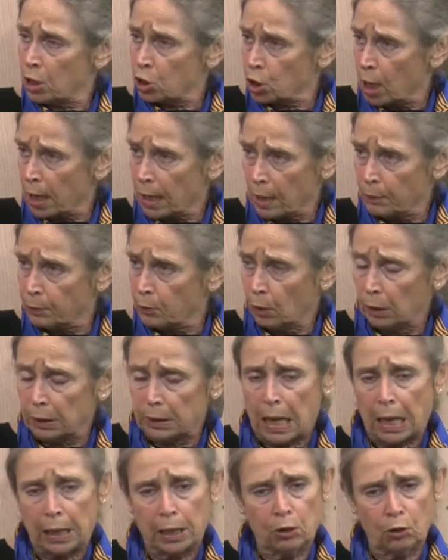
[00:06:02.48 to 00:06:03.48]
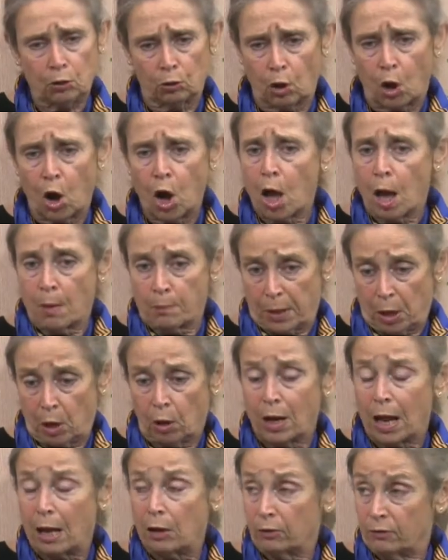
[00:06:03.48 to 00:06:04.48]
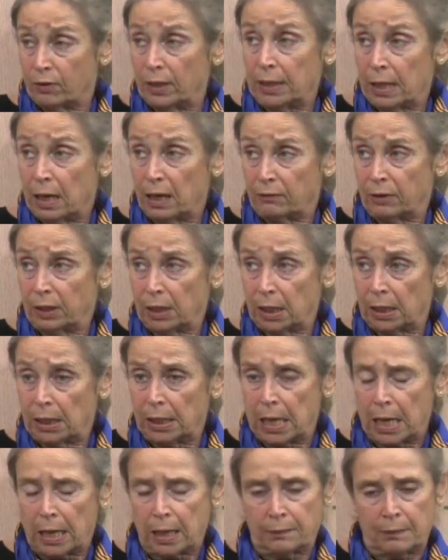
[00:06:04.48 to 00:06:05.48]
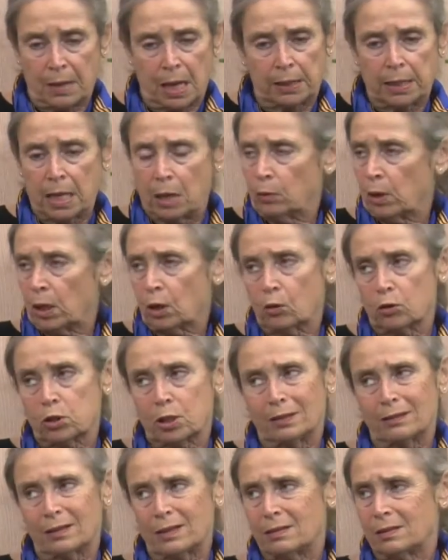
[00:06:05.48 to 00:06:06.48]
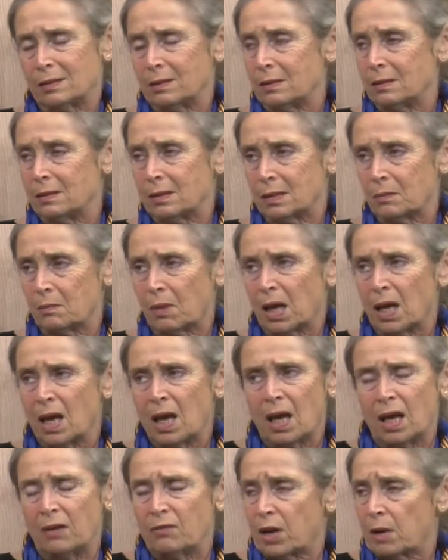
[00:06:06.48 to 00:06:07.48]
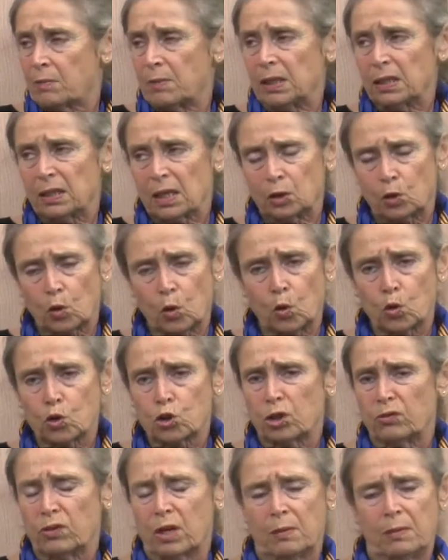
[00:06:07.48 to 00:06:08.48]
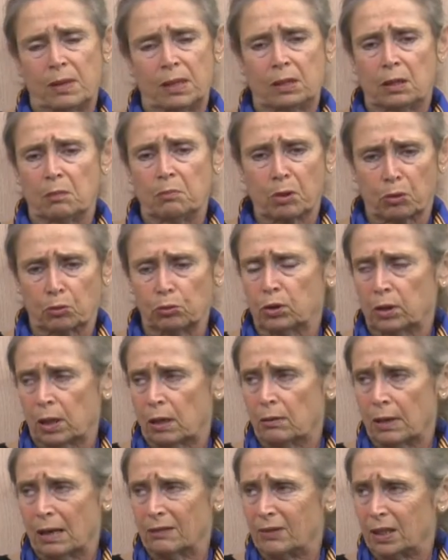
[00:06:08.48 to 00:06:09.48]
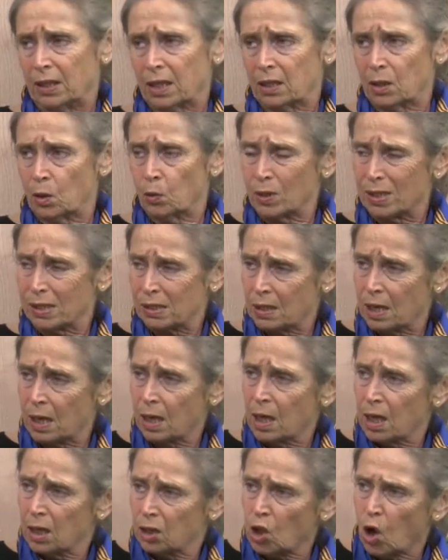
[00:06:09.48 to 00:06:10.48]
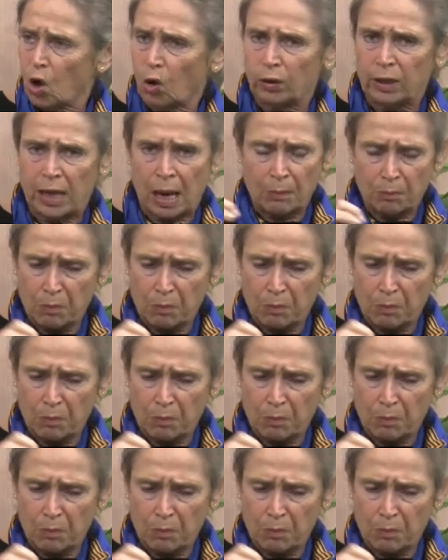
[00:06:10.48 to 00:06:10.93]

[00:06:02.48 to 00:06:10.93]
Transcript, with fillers: lasciarla più andare, no, no, però lei lo vede la vita degli harem ed è una cosa tristissima, è veramente atroce, veramente brutta la vita di queste donne